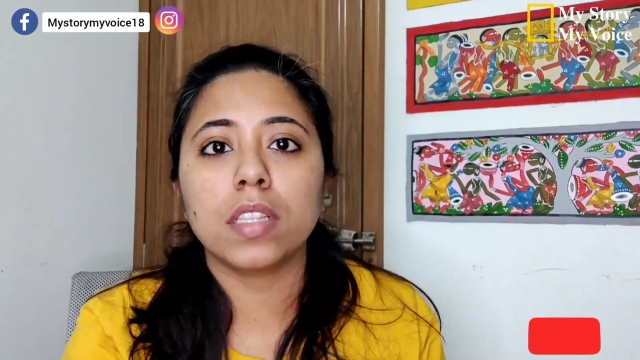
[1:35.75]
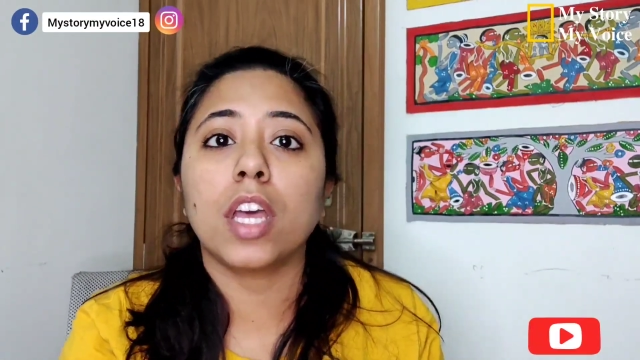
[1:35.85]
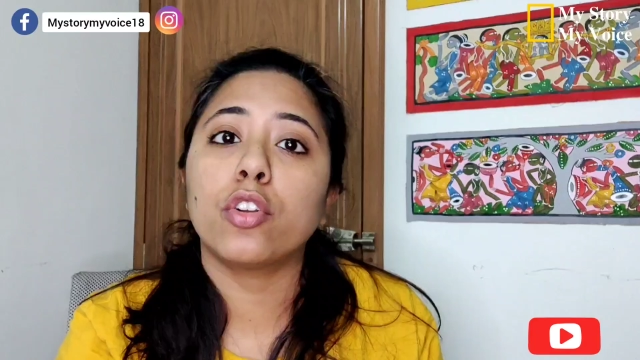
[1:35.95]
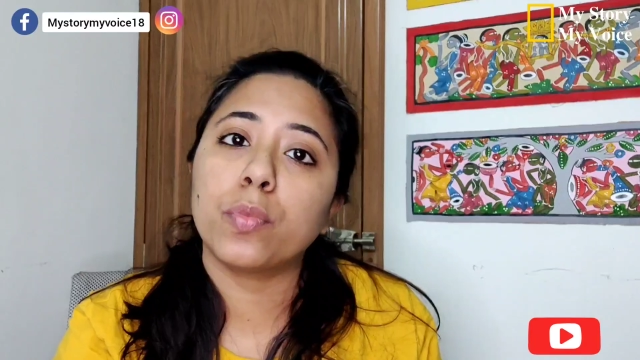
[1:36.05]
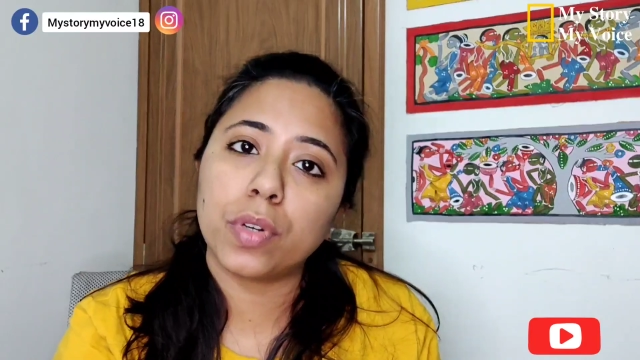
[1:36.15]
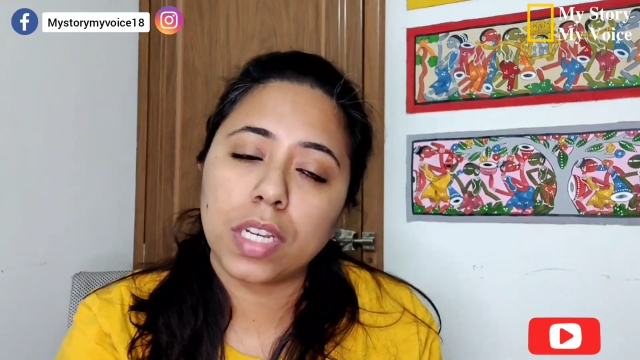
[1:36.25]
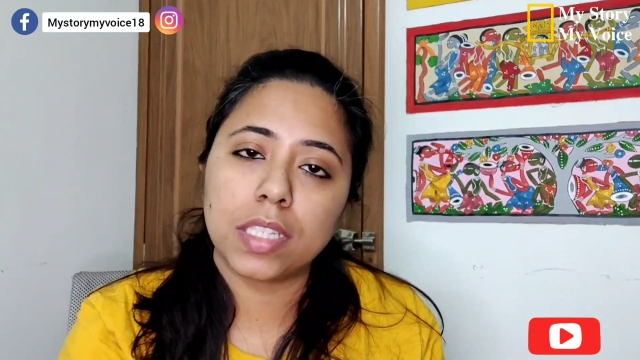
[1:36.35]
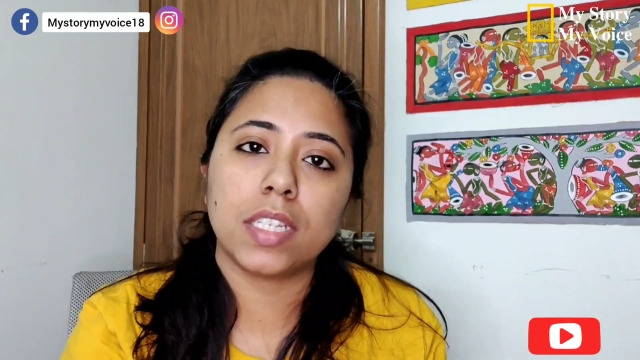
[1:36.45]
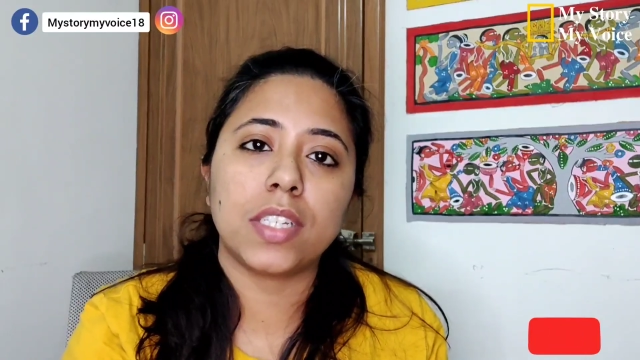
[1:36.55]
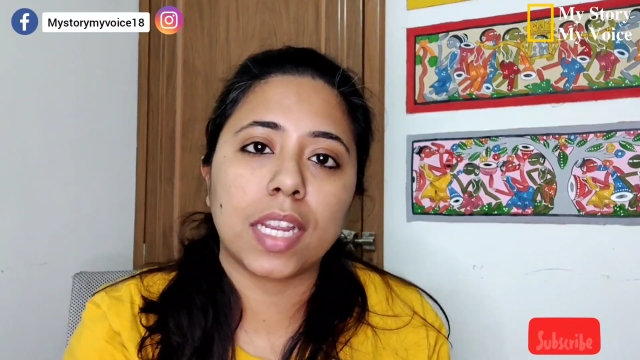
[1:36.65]
তার উপর
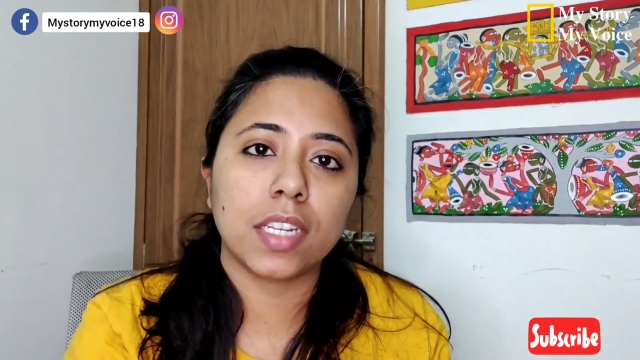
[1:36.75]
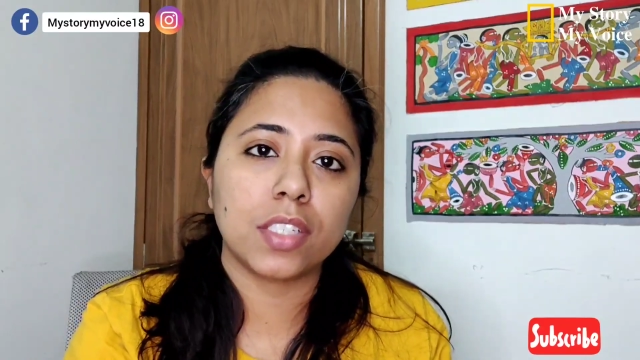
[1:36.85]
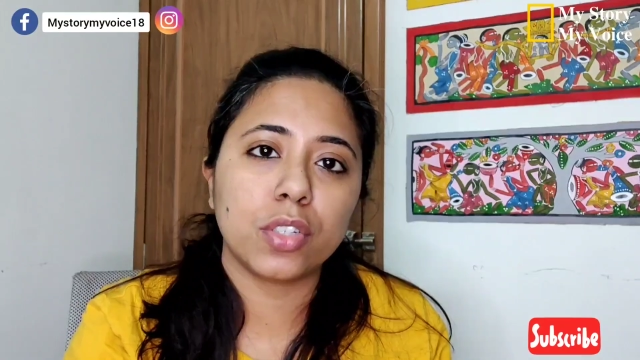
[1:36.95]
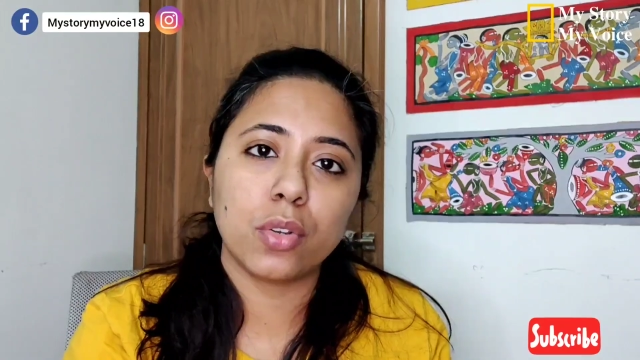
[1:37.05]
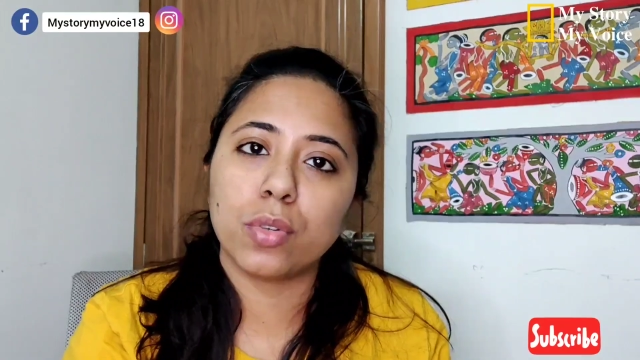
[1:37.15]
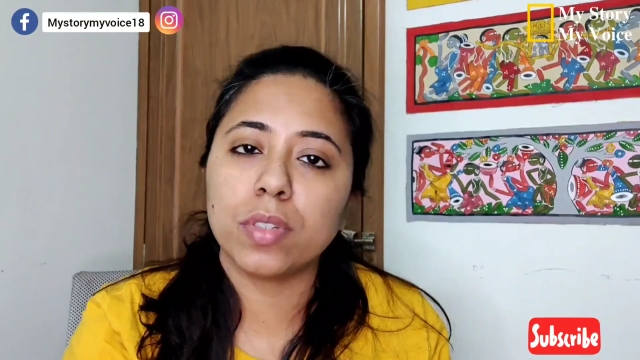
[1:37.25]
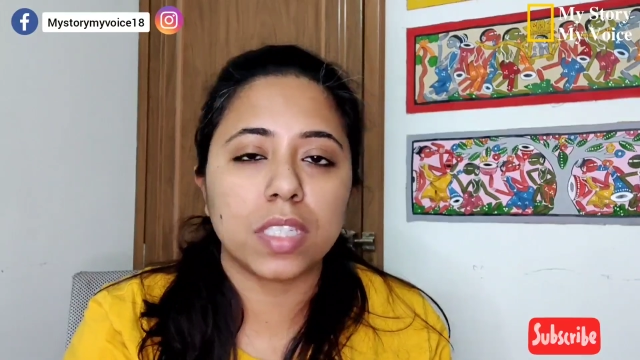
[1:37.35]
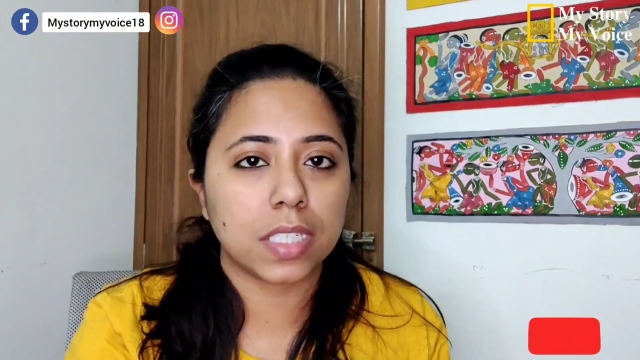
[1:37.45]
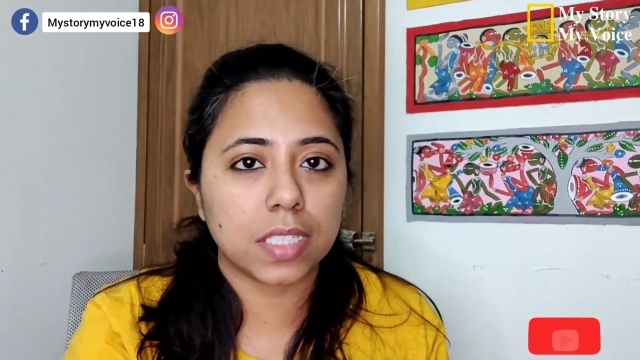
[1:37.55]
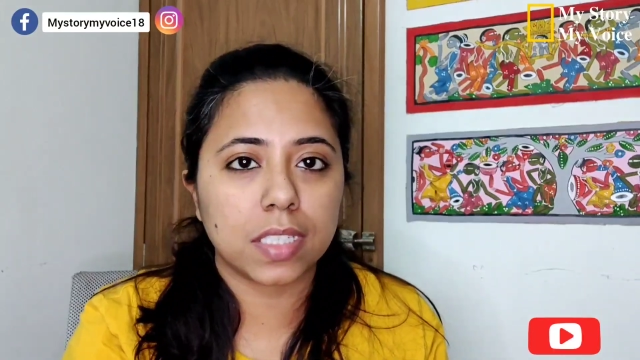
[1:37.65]
লেদার জ্যাকেট ছিল
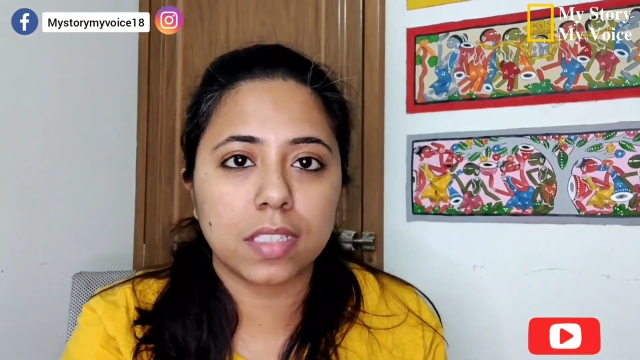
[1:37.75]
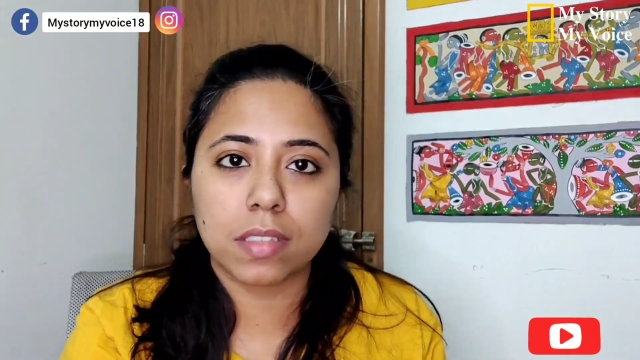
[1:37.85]
জিন্স